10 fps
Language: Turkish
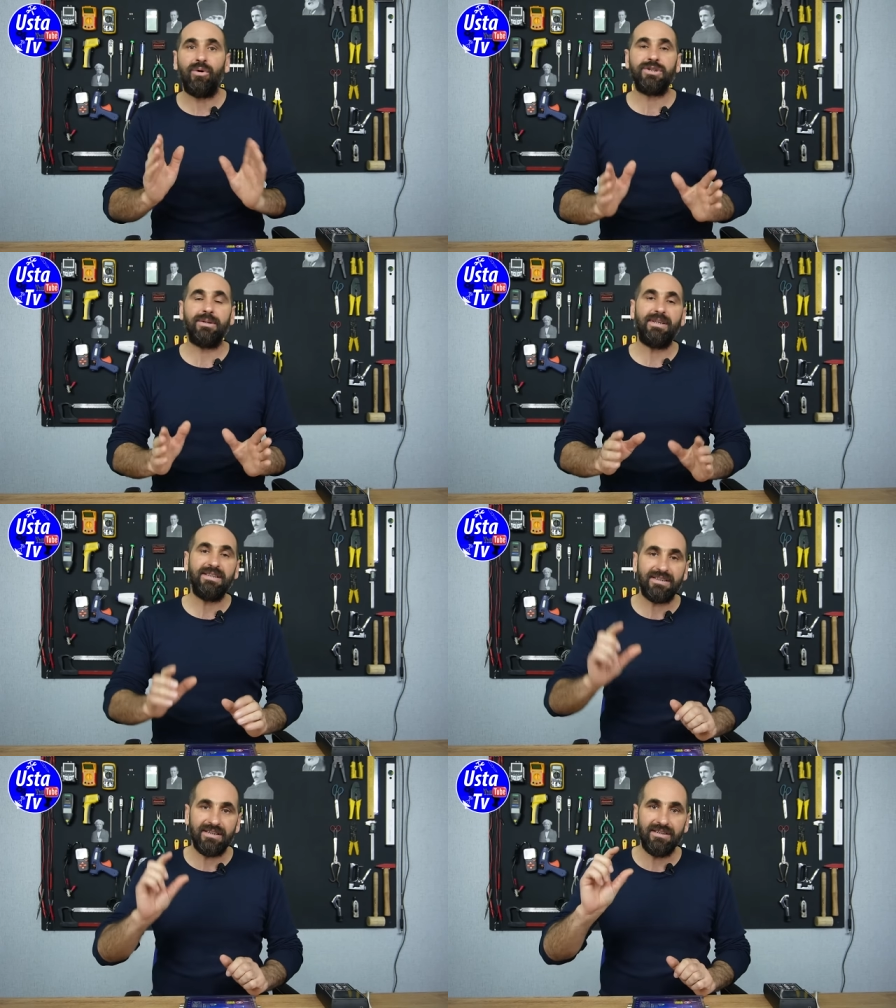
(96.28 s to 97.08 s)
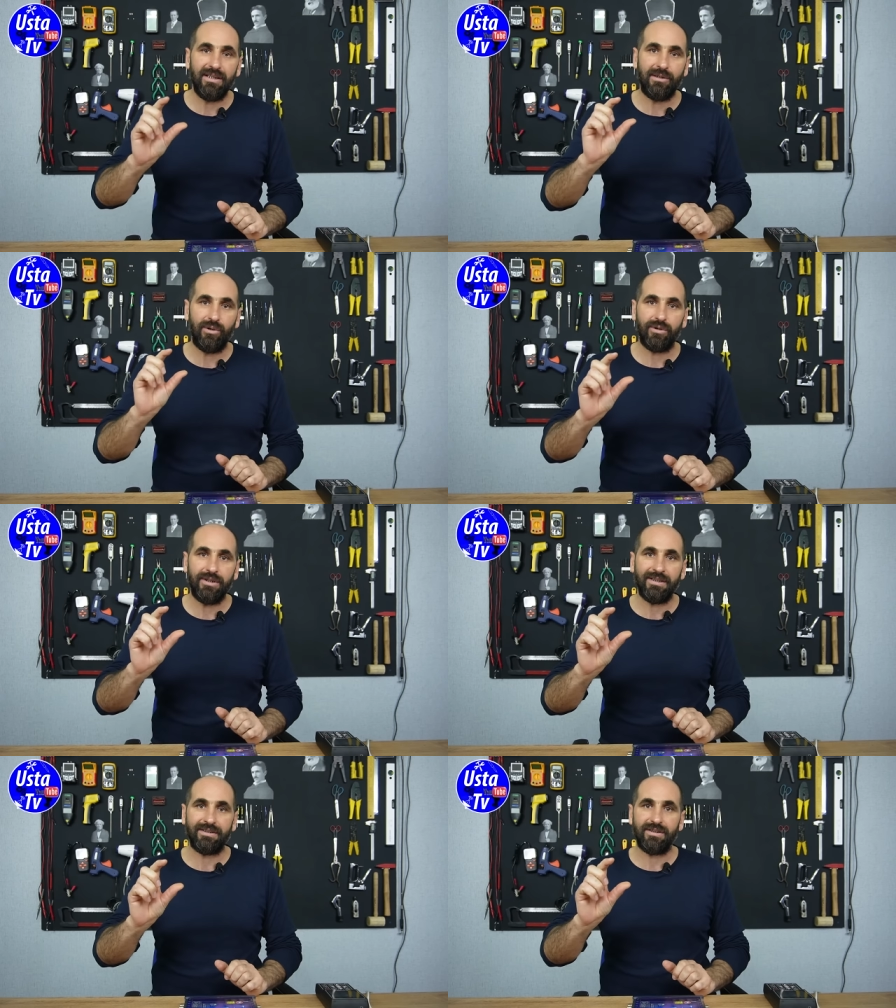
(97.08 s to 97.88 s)
O zaman sinyal yok
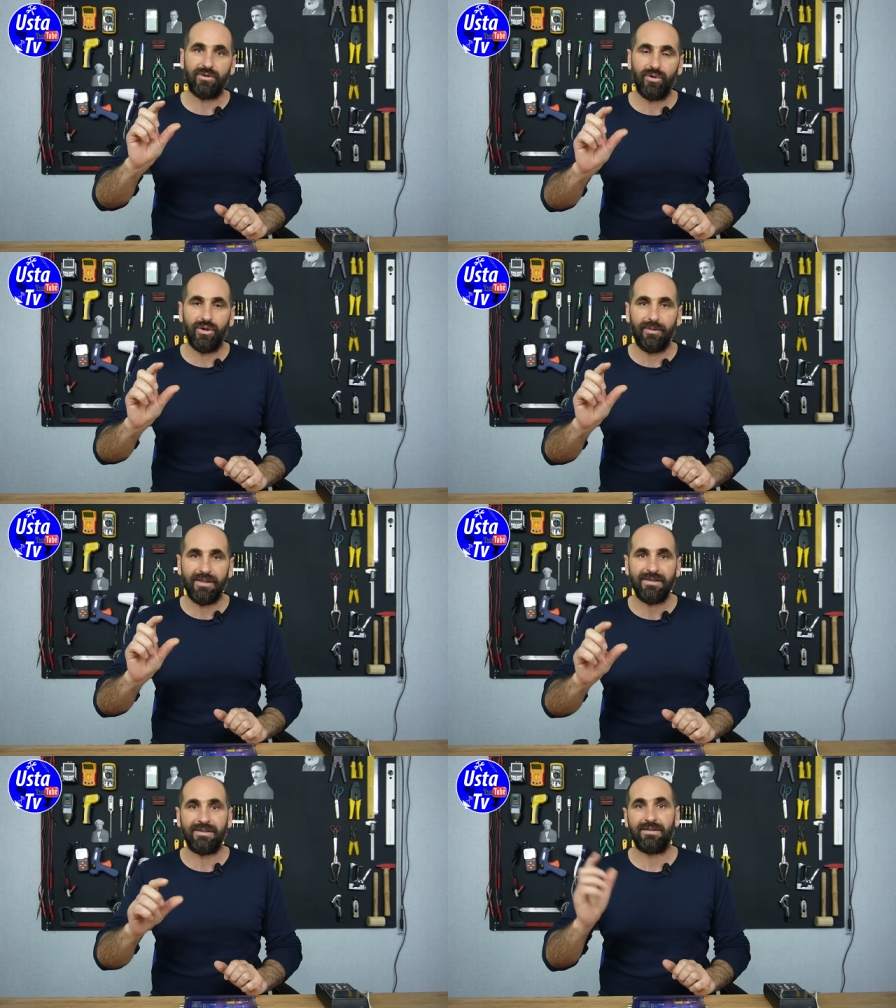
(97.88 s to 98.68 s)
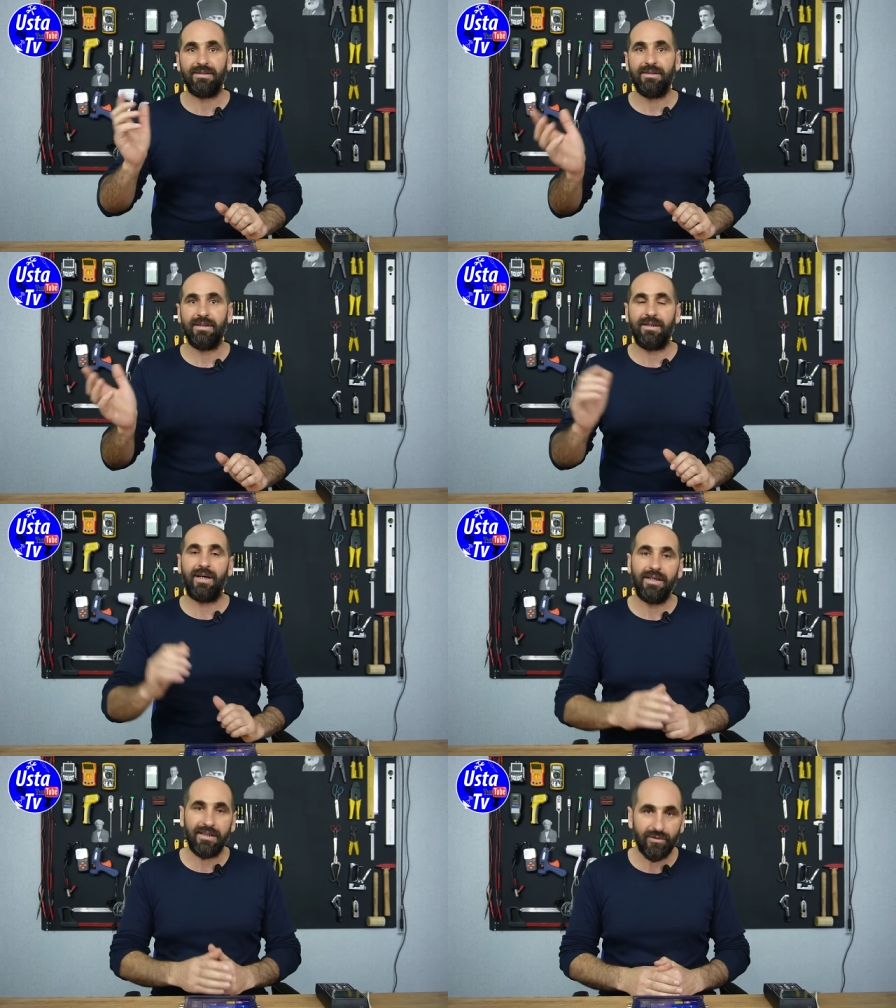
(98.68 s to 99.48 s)
yazısını görmeniz
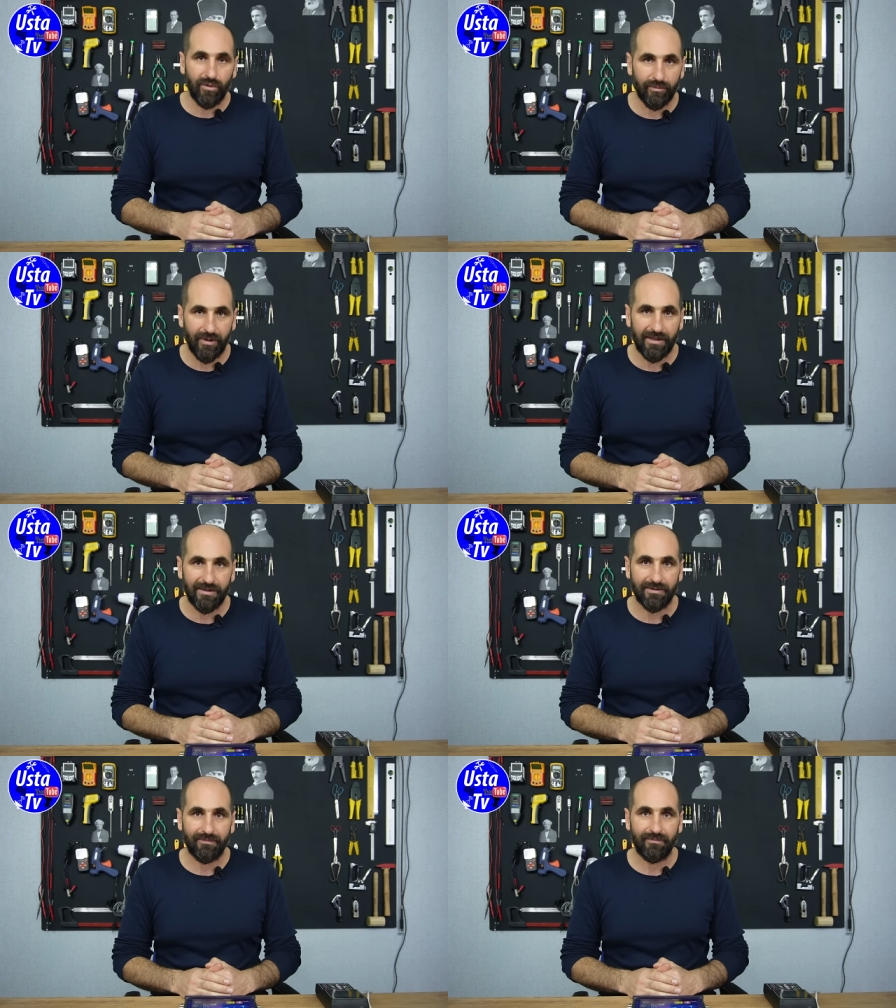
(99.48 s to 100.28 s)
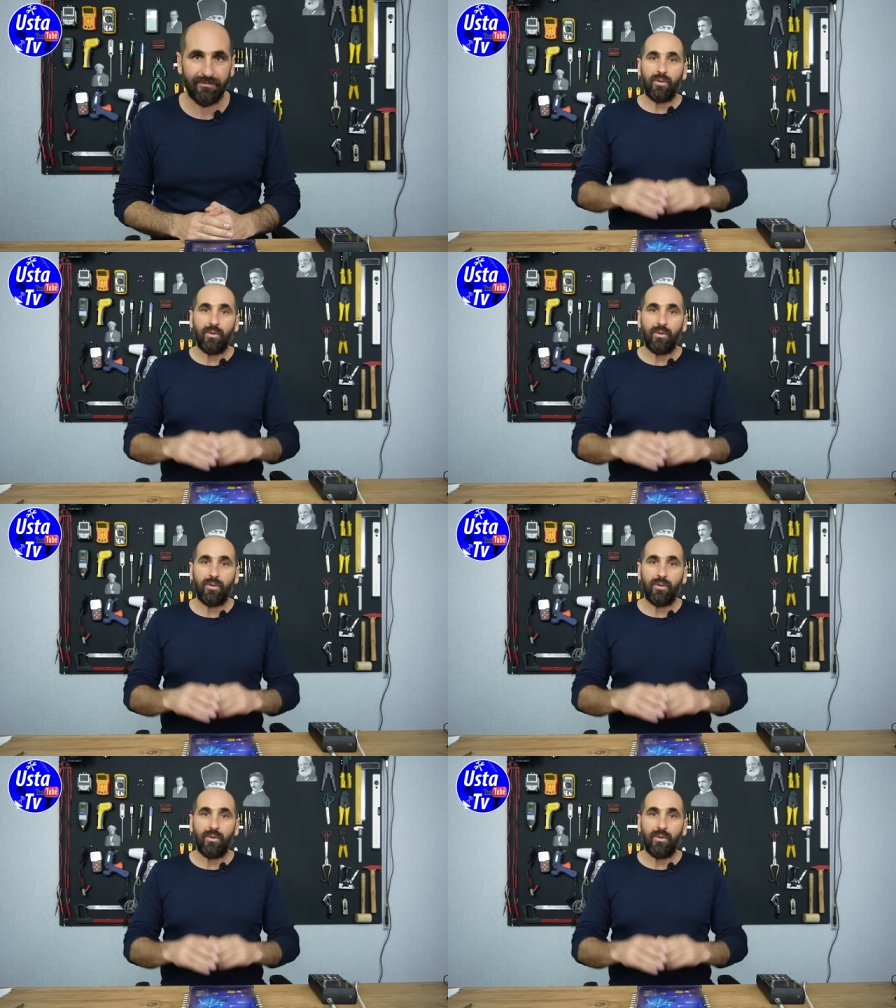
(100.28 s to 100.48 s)
gayet normaldir.